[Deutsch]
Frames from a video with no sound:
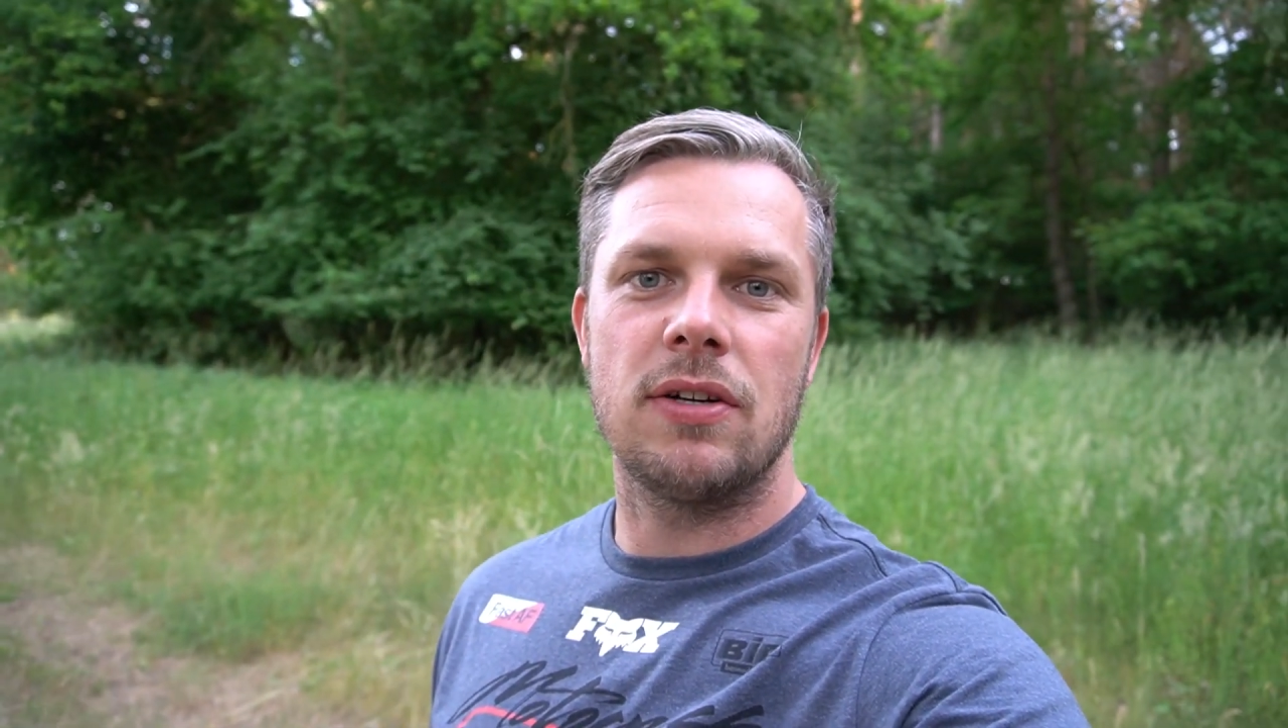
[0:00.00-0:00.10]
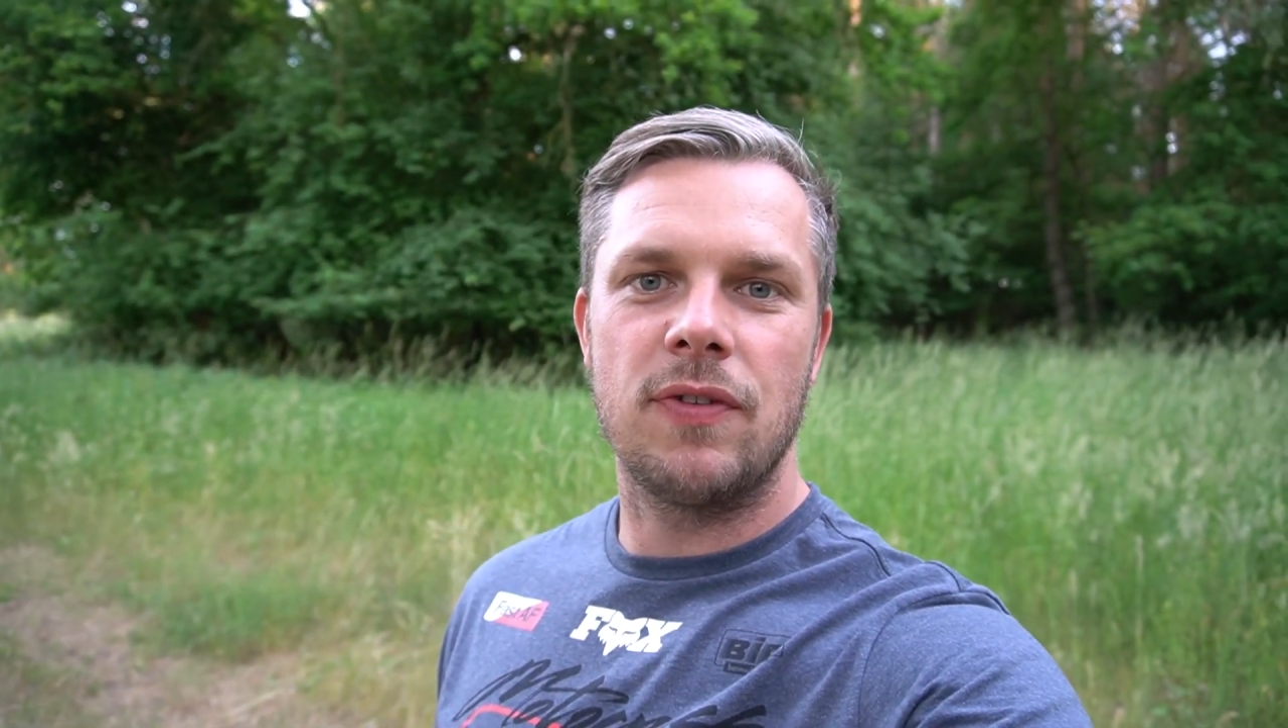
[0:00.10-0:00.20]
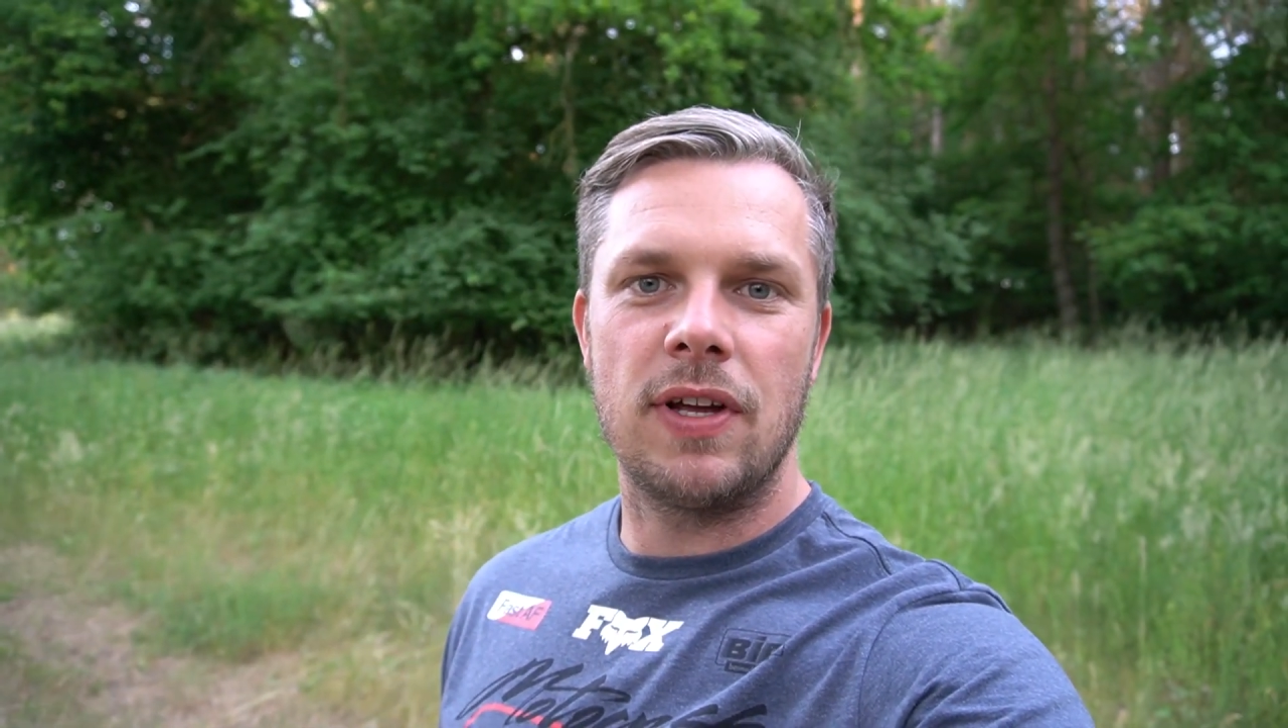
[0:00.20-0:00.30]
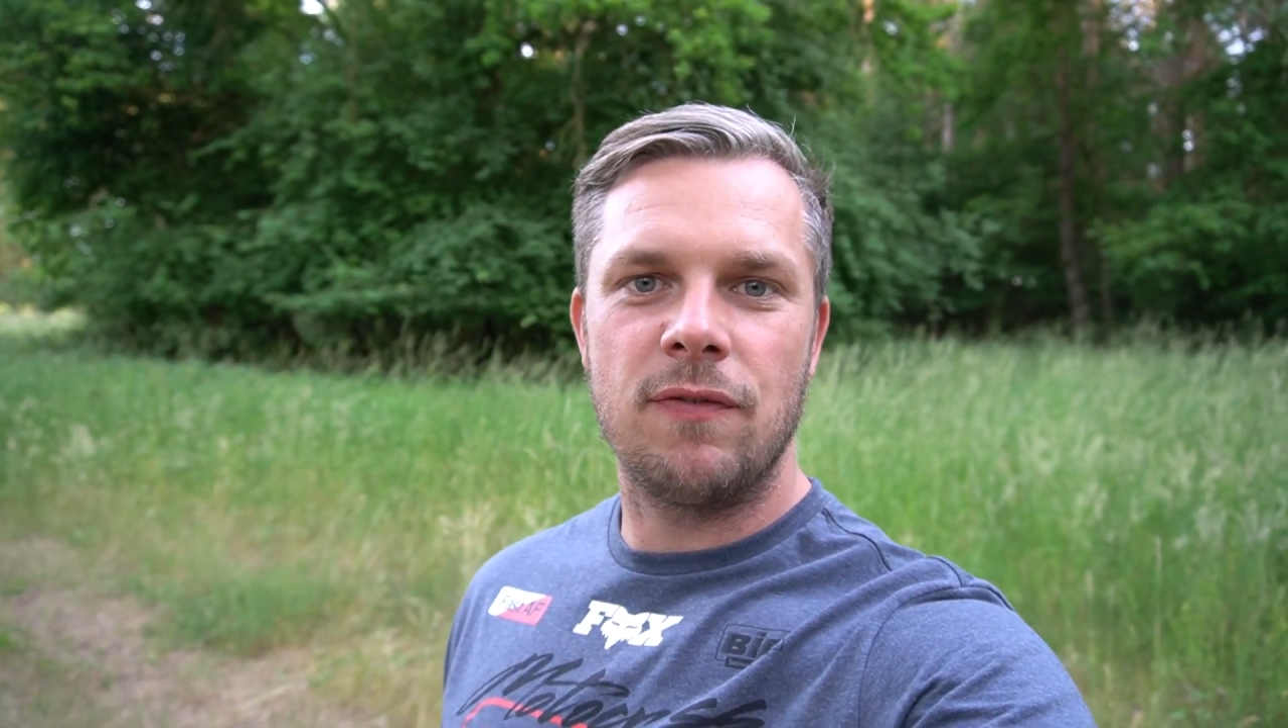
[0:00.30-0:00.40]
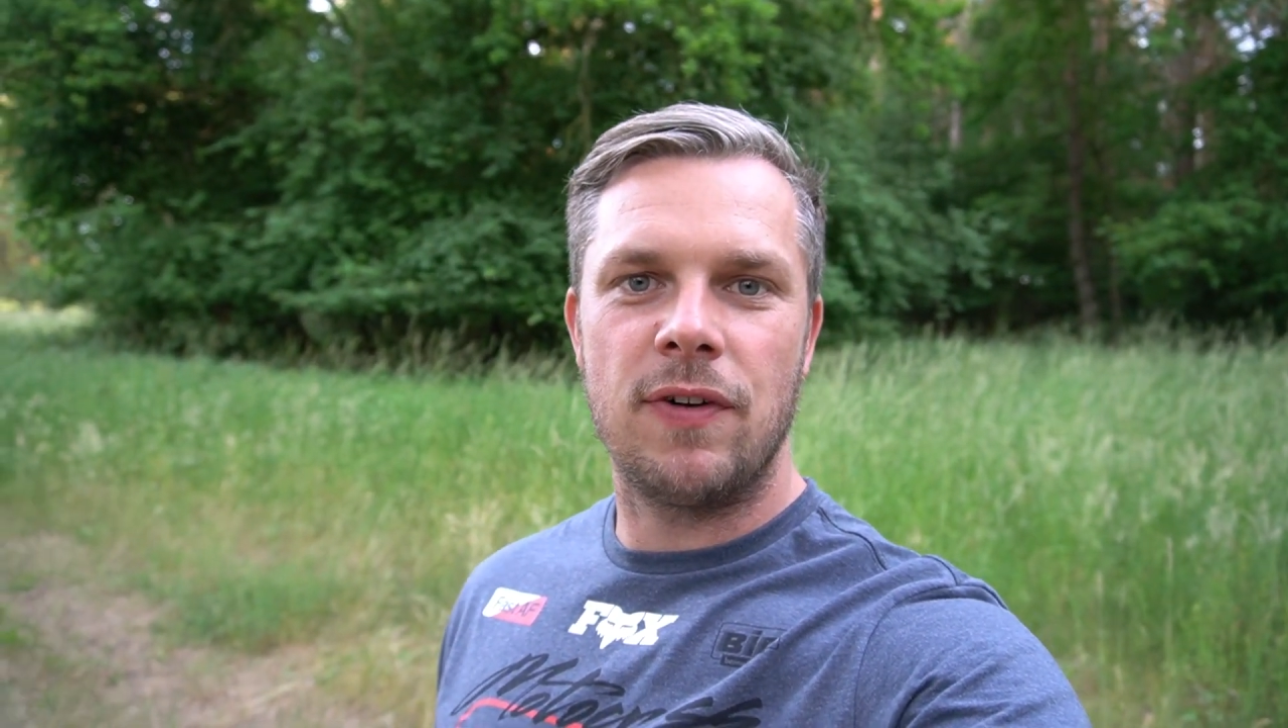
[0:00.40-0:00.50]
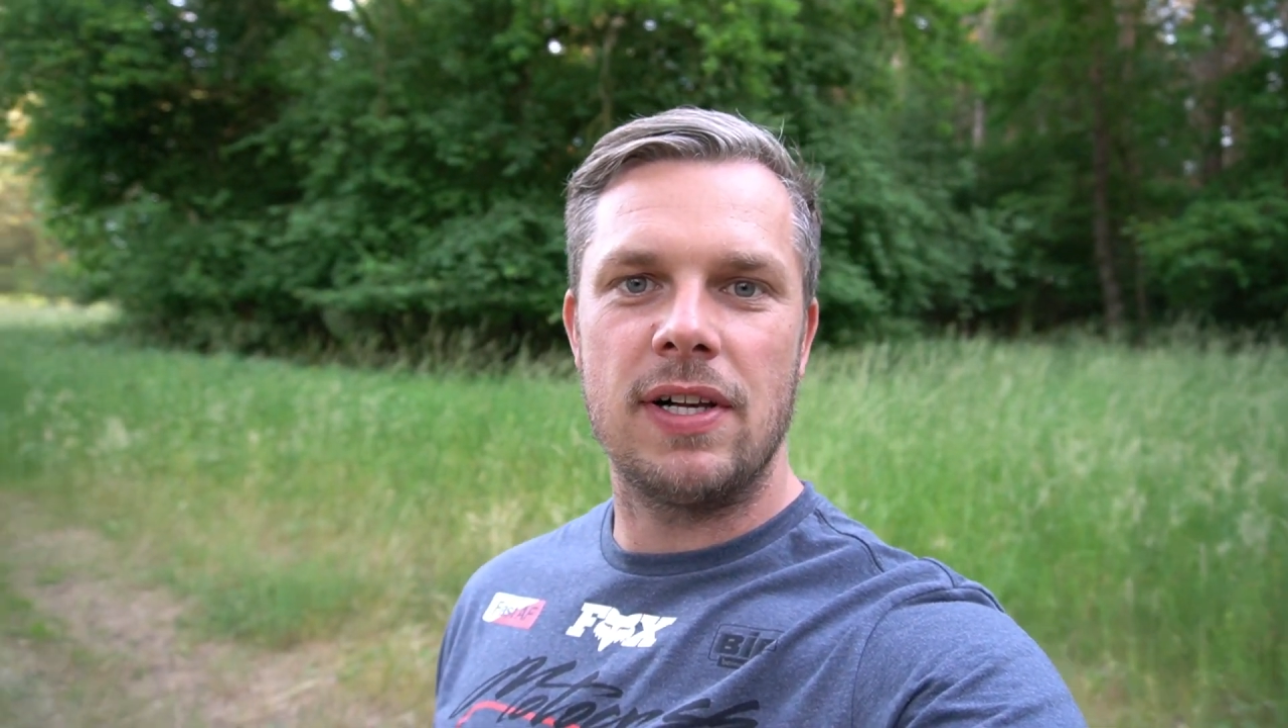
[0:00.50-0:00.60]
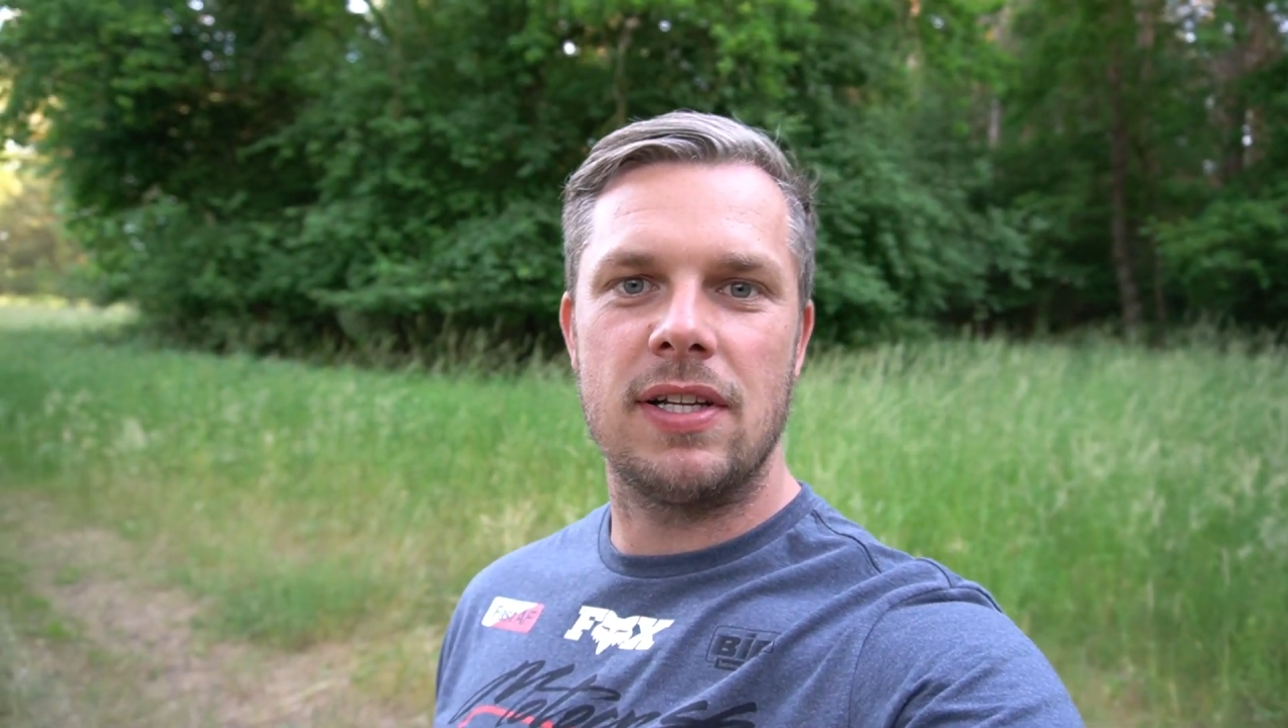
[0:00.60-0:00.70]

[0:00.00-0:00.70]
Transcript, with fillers: auf jeden Fall,